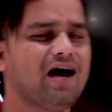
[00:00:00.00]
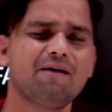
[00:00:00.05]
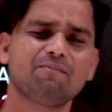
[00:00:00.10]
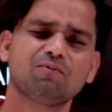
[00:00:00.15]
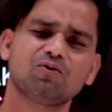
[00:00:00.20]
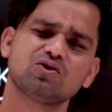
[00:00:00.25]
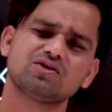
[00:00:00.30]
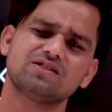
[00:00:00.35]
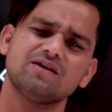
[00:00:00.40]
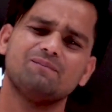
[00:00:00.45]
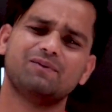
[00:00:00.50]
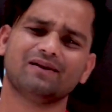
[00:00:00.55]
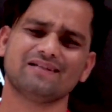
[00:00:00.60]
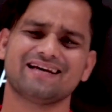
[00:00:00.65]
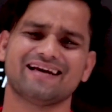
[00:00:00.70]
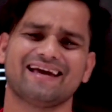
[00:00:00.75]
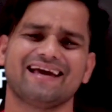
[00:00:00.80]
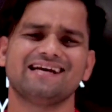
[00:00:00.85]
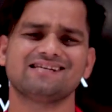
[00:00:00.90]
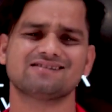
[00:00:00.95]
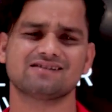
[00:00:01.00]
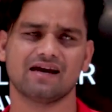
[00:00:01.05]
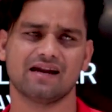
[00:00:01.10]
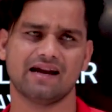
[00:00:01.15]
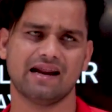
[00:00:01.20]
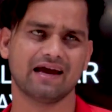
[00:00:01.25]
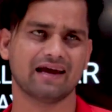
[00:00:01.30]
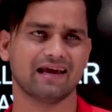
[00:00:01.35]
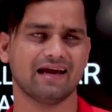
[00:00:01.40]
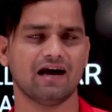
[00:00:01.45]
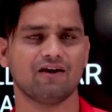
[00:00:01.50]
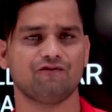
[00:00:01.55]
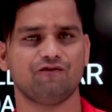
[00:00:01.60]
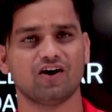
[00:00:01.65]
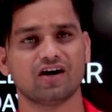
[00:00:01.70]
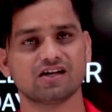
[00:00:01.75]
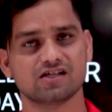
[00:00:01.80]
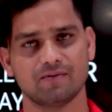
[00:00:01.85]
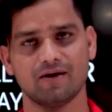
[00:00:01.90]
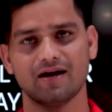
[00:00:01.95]
आपको सिंपल सा गेस करना है कि यार
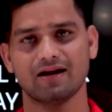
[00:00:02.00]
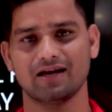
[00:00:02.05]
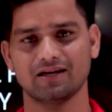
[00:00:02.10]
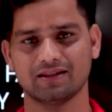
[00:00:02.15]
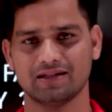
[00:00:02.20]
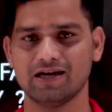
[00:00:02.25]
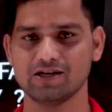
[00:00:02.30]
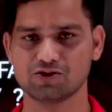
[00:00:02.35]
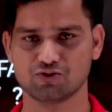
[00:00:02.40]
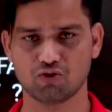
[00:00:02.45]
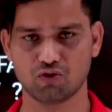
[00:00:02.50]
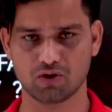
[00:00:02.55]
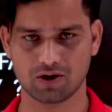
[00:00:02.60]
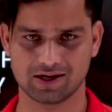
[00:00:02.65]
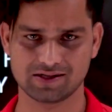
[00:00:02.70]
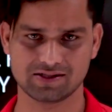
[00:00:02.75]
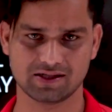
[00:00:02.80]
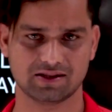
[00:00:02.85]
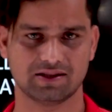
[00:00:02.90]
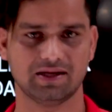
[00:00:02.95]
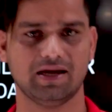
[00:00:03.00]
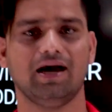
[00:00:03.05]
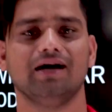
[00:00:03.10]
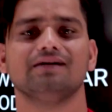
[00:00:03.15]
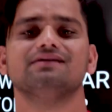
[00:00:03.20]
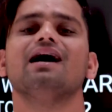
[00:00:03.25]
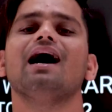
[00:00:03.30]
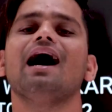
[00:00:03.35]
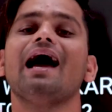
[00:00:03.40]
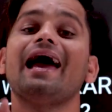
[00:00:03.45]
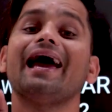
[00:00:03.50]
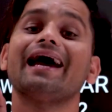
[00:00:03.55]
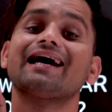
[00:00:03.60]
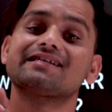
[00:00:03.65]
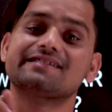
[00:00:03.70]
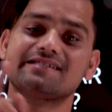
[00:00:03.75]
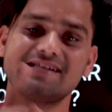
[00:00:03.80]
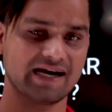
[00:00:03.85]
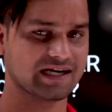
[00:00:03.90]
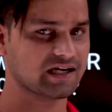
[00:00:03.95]
फ़खर जमान कितना स्कोर कर सकता है आज
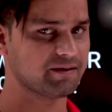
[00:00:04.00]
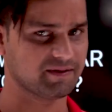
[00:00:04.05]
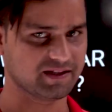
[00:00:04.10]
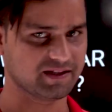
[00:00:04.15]
एग्जैक्ट